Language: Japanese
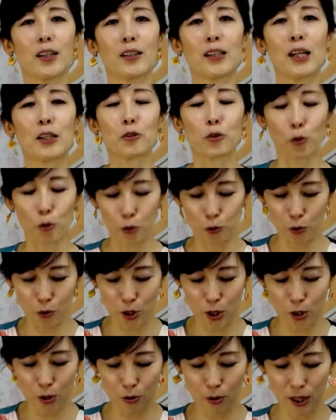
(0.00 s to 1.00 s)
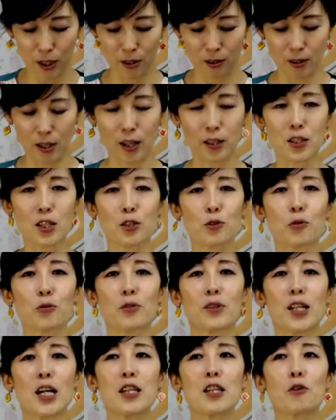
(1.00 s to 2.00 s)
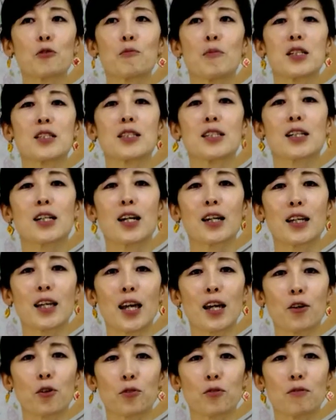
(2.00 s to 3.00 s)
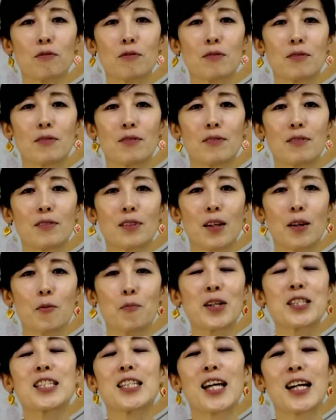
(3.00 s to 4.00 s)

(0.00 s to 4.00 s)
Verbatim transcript: なんとこの理由はですね私このなんでこの松坂慶子松